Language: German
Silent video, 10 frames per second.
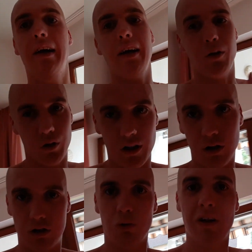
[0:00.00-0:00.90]
Ich
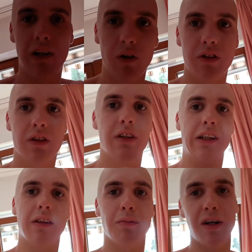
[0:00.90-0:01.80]
unterhalte so meine Leute.
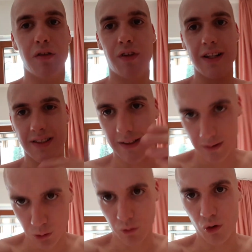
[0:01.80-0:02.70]
Meine Fans sind es
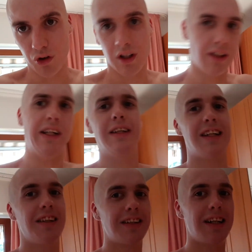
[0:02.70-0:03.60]
so gewohnt, jedes
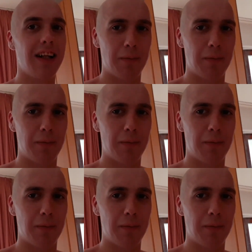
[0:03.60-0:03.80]
andere Sache.